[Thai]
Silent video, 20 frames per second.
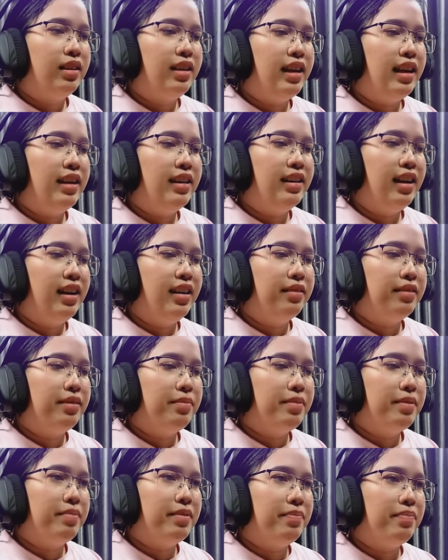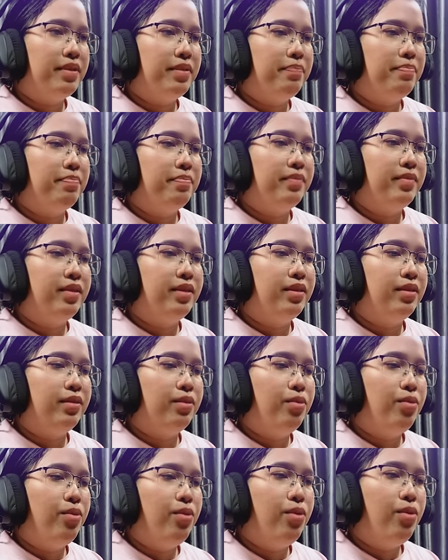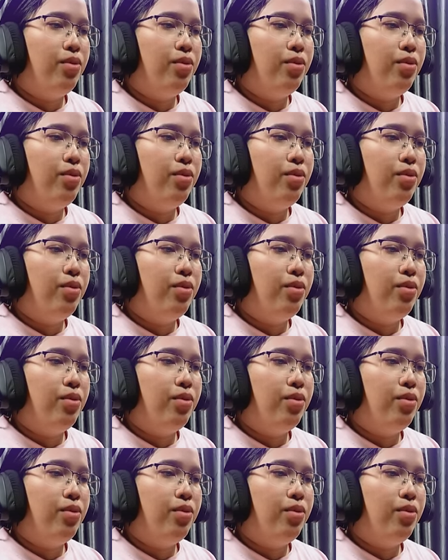นี่เนื้อจุ๊บจุ๊บจุ๊บจุ๊บโอ้